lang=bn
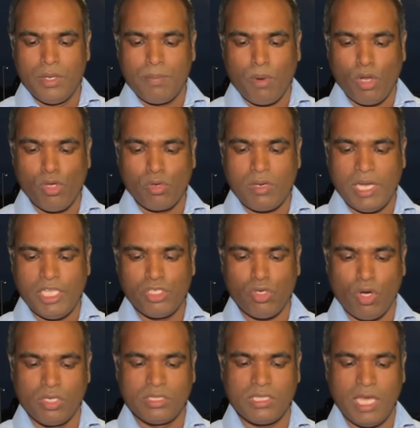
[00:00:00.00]
প্রয়োগকারী
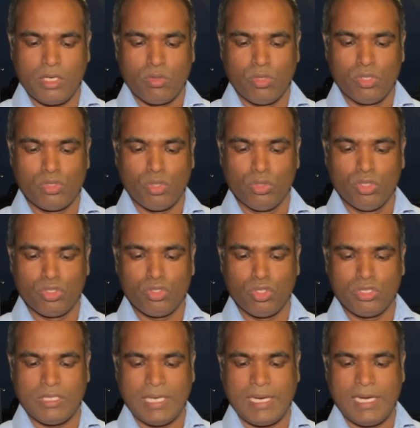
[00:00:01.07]
সংস্থার কোনো সদস্য
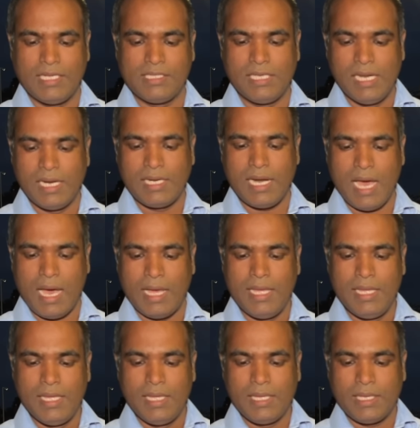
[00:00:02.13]
সেখানে ছিলেন না
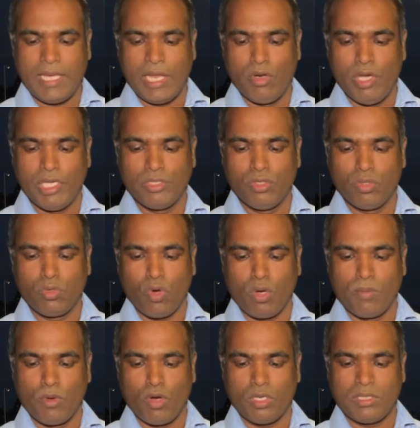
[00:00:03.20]
কেন একজন
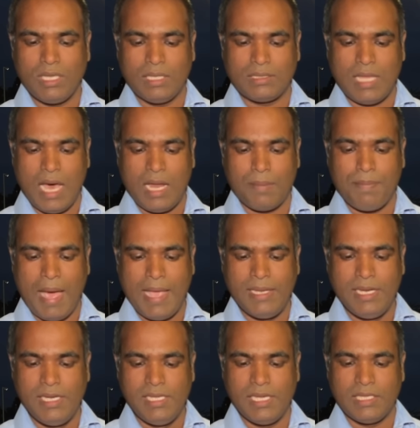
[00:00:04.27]
কর্মকর্তা তার
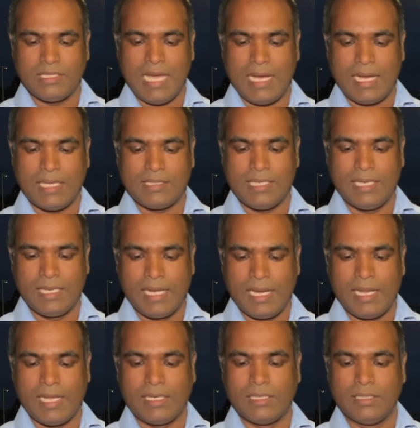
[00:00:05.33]
বাহিনী নিয়ে জায়গা ছেড়ে
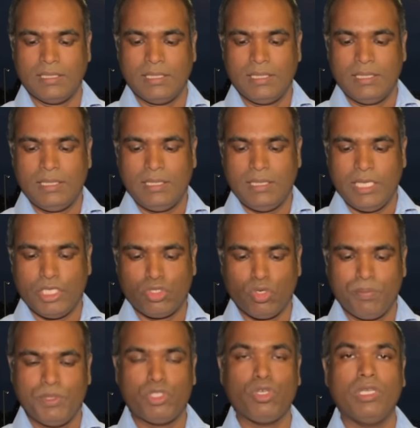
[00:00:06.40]
গেলেন এসব
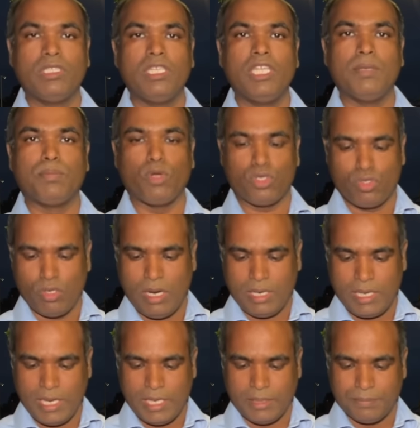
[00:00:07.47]
বিষয়ে তিনি প্রশ্ন
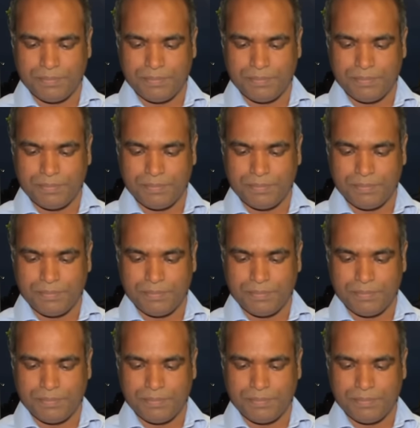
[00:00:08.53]
রাখেন